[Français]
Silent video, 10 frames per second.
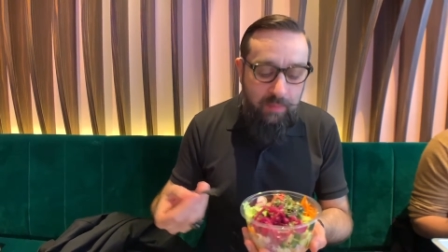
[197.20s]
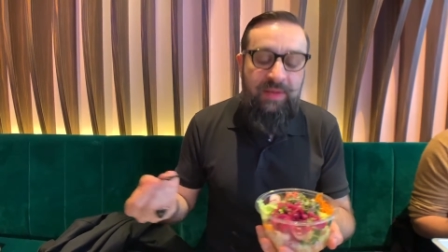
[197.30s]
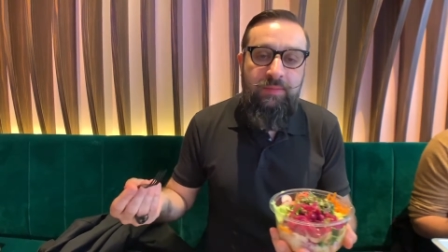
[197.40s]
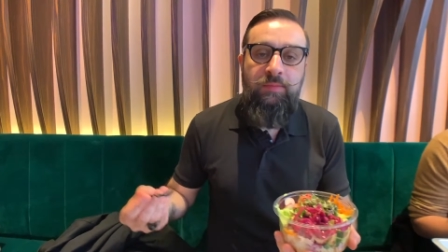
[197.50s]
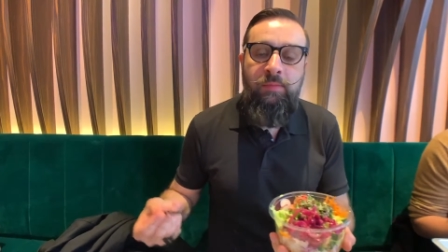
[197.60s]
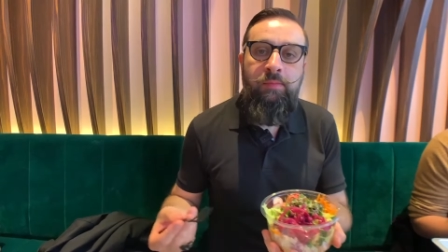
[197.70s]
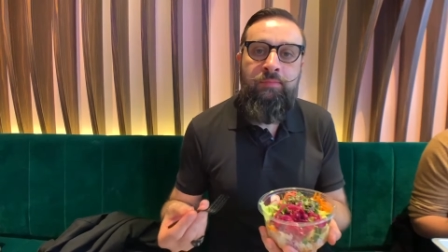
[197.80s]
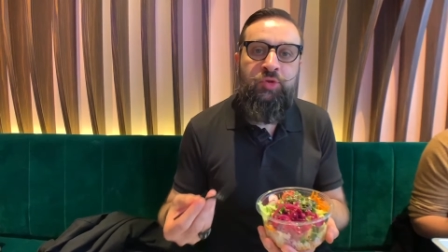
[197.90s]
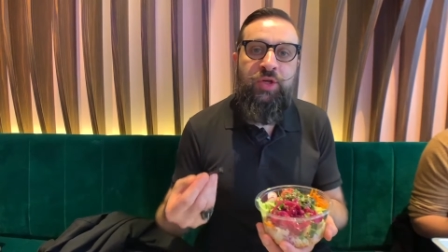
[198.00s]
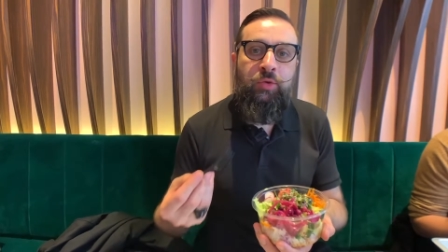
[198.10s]
Eh ben,
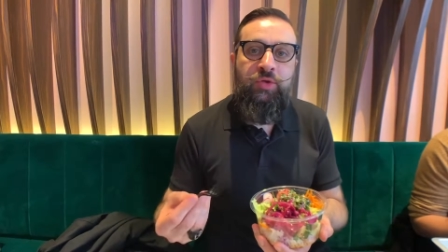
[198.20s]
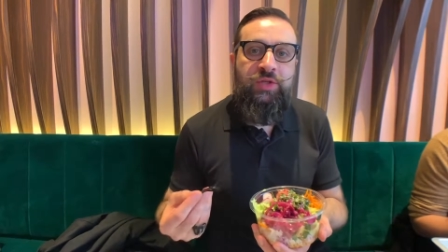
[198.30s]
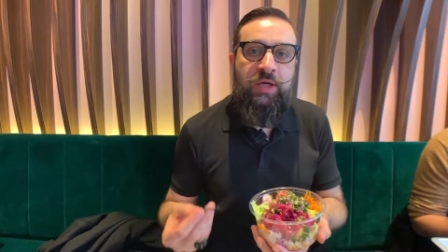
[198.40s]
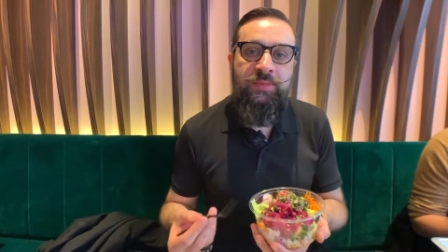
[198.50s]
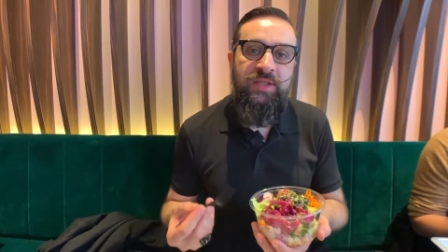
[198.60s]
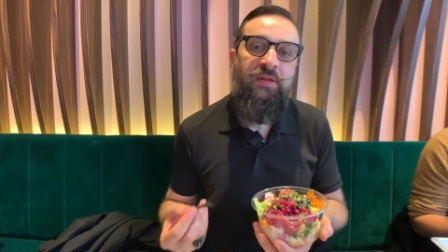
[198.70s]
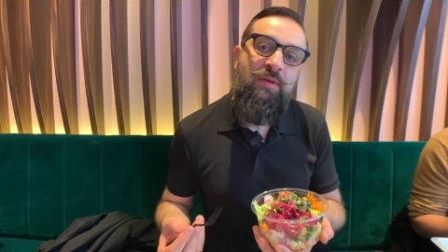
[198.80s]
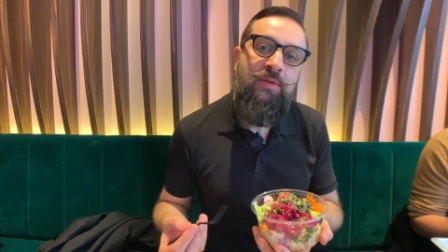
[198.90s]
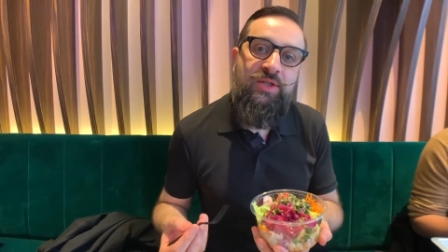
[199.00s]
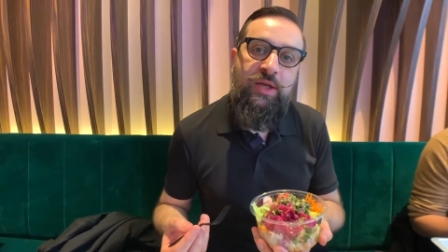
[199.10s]
manger des crudités comme ça, ça fait
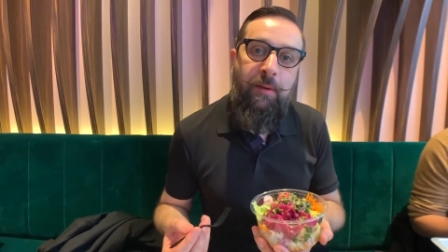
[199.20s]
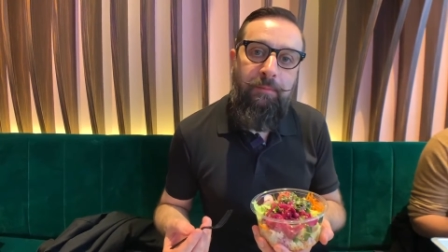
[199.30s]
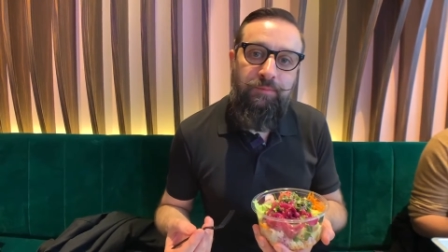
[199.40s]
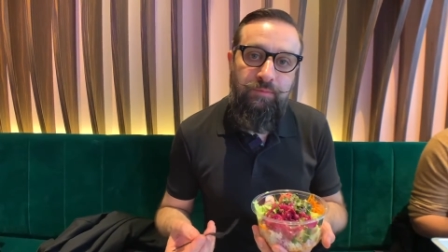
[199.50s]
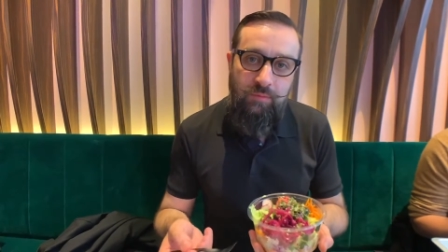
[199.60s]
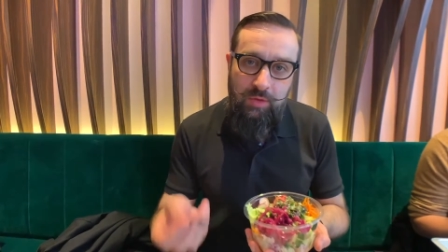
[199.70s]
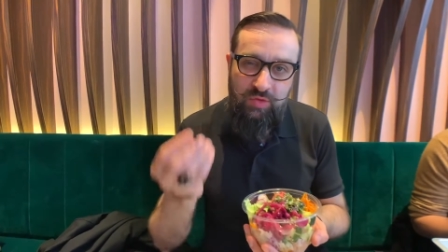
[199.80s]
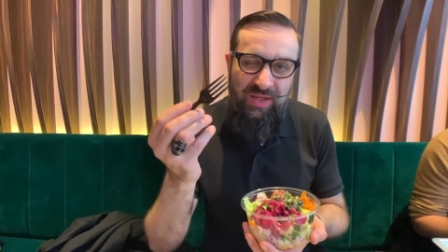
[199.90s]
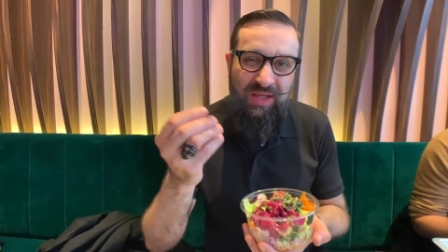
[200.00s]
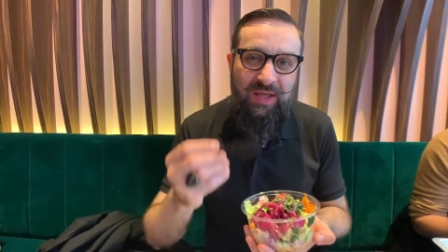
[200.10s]
plaisir.
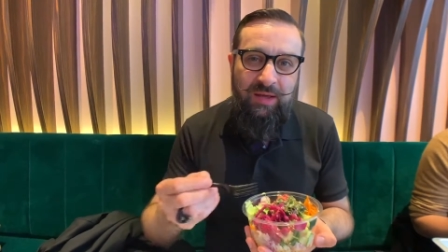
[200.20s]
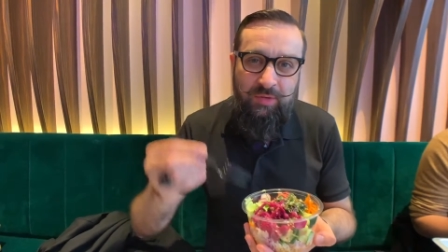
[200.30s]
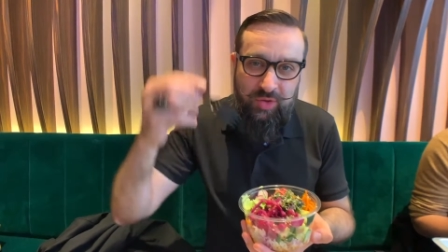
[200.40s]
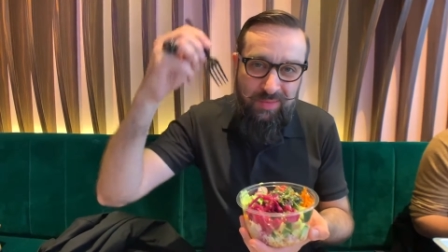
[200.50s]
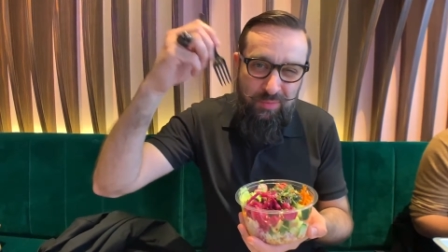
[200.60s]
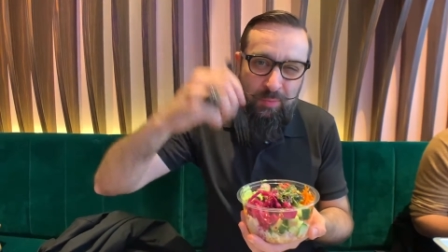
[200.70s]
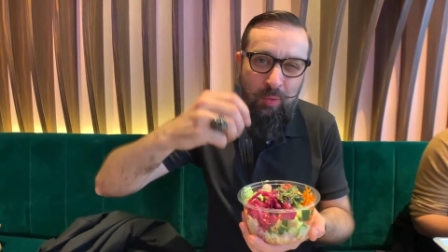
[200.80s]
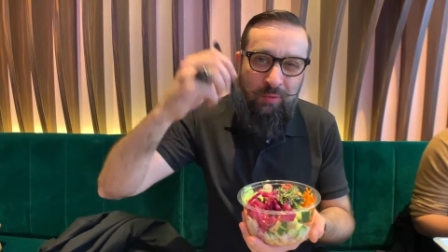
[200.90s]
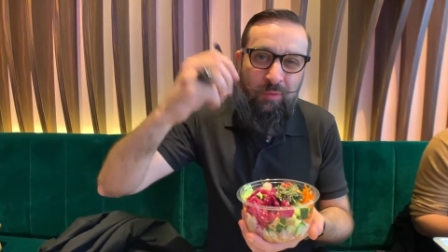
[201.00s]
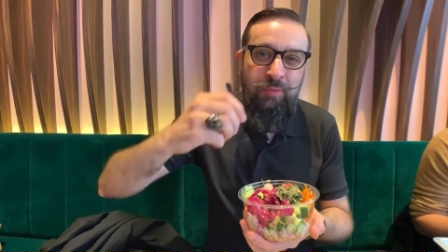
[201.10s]
j'ai attaqué attaquer, plus
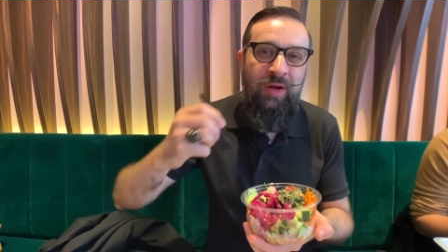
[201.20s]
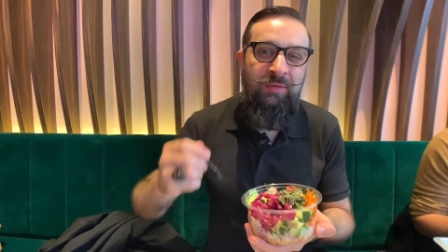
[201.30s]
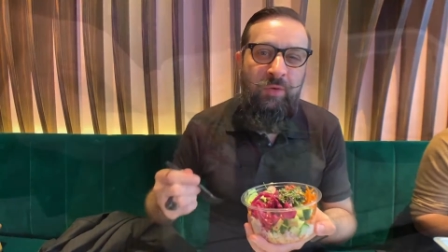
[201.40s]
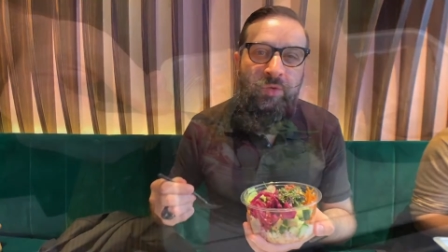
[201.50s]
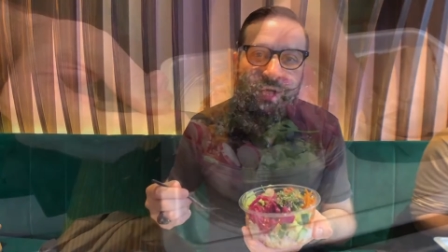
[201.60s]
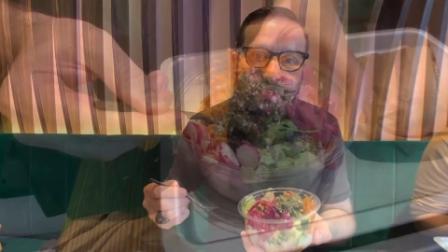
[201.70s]
profond pour aller voir le riz.